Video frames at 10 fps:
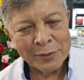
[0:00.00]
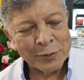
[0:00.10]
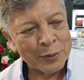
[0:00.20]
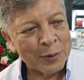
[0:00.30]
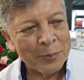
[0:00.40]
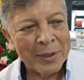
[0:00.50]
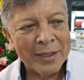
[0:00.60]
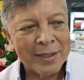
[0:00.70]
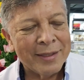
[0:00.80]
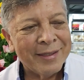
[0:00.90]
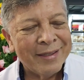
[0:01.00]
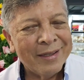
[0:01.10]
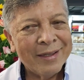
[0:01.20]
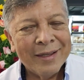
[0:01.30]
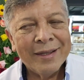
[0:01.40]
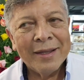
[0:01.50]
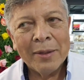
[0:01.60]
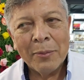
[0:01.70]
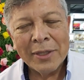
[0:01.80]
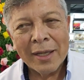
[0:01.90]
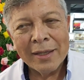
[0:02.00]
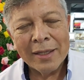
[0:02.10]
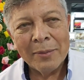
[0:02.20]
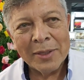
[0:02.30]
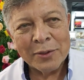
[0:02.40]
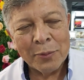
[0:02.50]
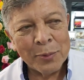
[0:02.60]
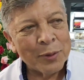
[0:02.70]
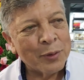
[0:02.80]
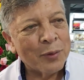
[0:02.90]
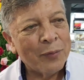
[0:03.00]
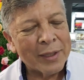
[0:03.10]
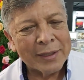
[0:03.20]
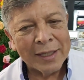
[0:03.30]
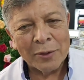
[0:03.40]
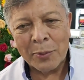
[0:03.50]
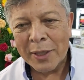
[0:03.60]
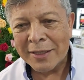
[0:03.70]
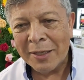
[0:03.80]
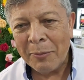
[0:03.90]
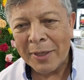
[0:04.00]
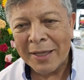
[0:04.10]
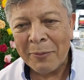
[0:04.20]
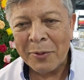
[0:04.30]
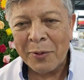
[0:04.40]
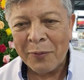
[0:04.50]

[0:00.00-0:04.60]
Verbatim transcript: Nosotros, mire, mucha gente dice somos los oferteros porque siempre andamos de